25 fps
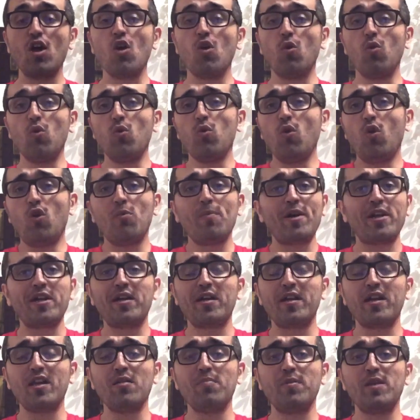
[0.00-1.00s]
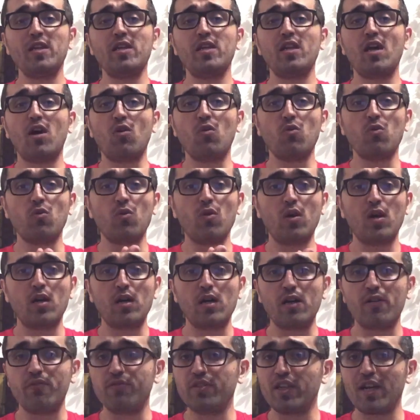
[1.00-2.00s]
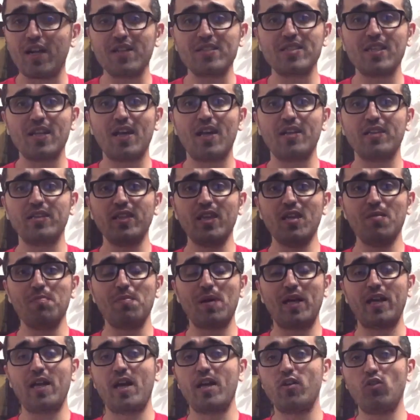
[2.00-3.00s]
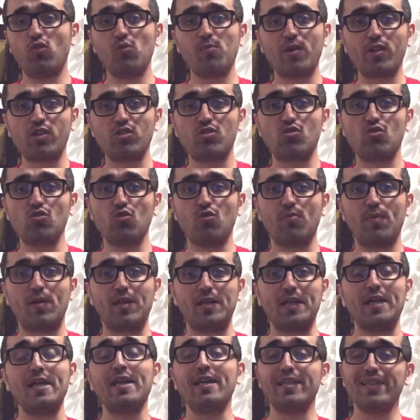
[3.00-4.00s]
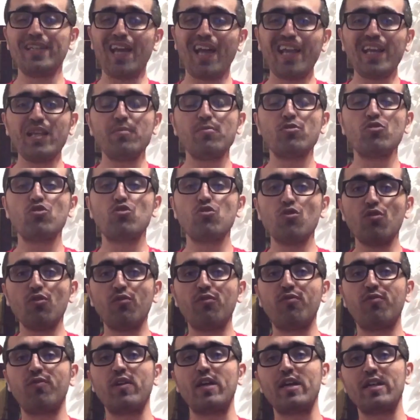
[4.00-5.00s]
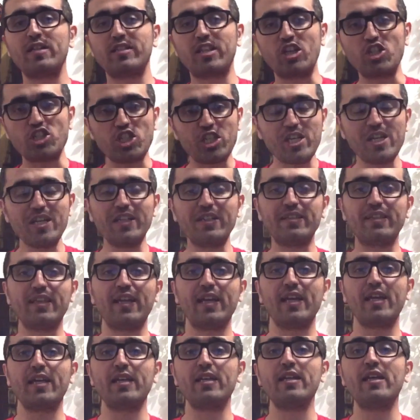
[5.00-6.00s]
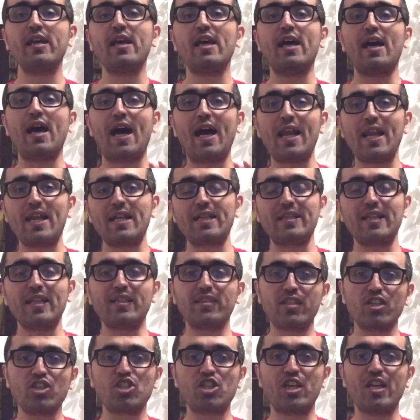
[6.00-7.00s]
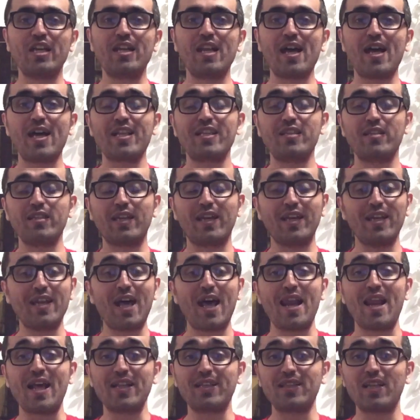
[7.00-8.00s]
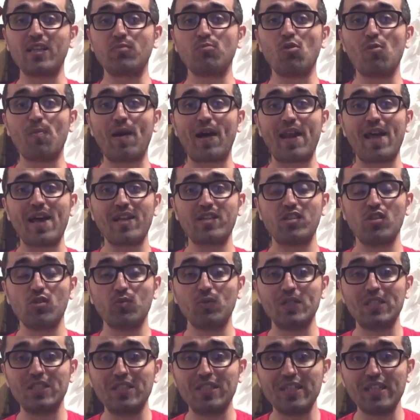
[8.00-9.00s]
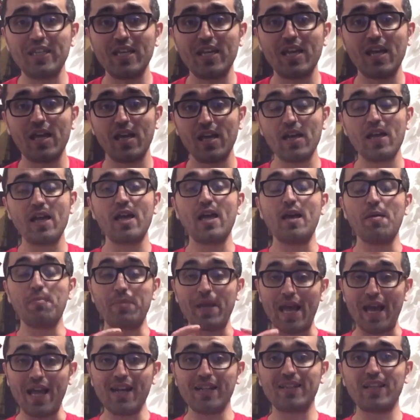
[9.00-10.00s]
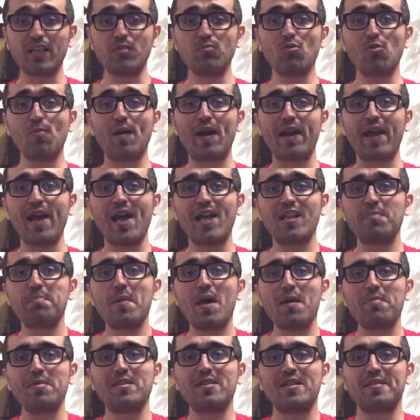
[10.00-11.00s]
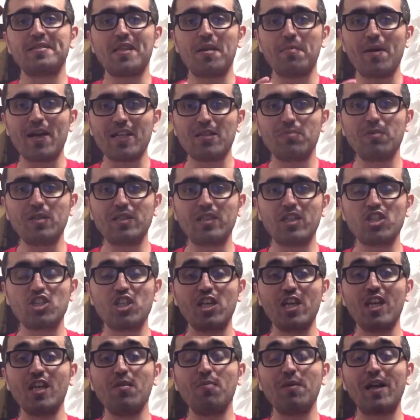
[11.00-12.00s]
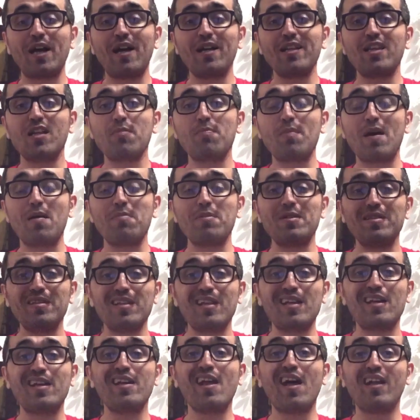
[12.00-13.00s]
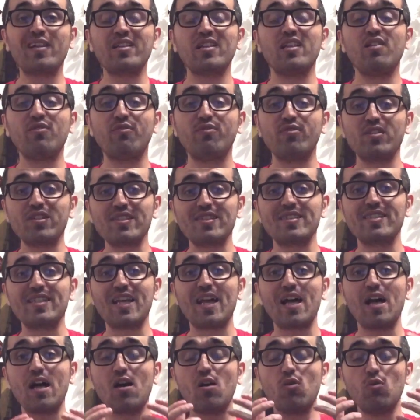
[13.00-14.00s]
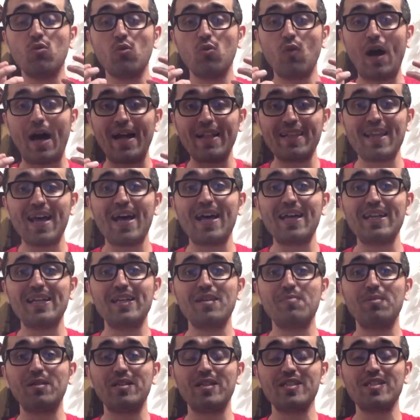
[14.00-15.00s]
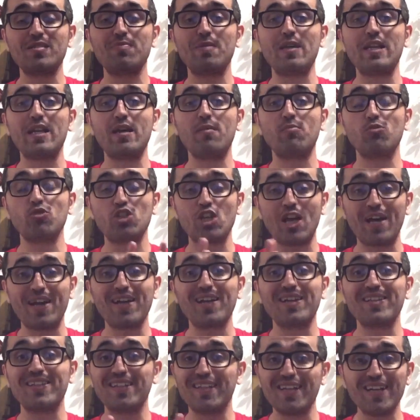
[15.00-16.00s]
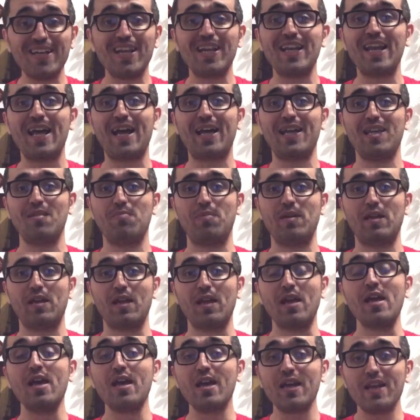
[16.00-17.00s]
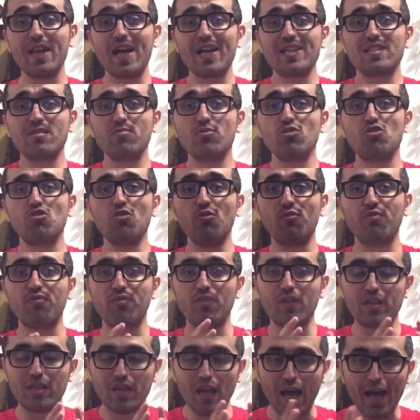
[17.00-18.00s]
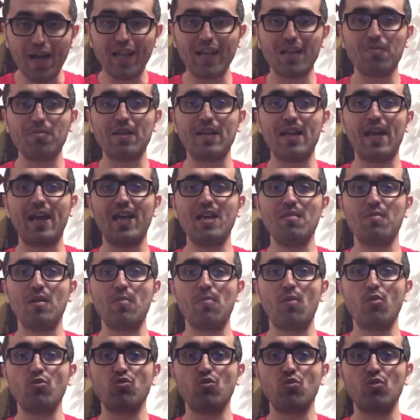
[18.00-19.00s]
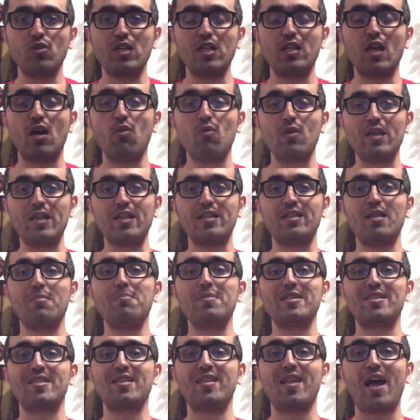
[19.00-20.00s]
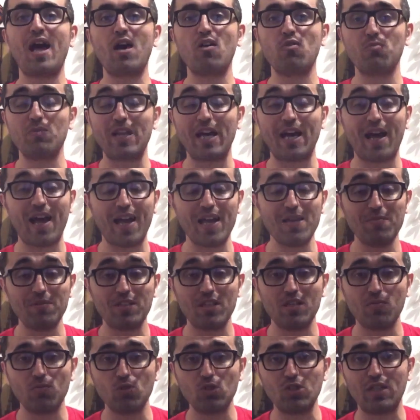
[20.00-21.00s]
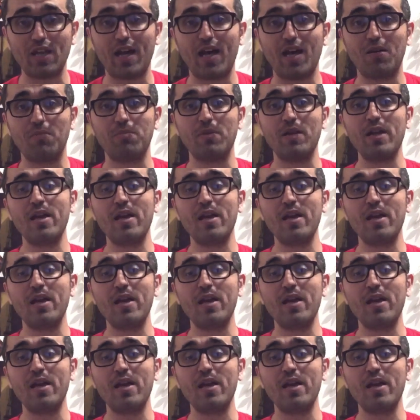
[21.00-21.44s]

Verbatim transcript: وعمر خريبين او فراس الخطيب مكان عمر السومة يعني بنشوف تشكيلتين على ثلاث تشكيلات خلال هالثلاث مباريات الودية بهالثلاث مباريات ما بدنا ثبات بالتشكيل بقدر ما بدنا نعطي فرصة وعدالة بالنسبة لمشاركة كل اللعيبة لازم نشوف اغلب اللعيبة الموجودين او اللي تم استدعائهم لقائمة المنتخب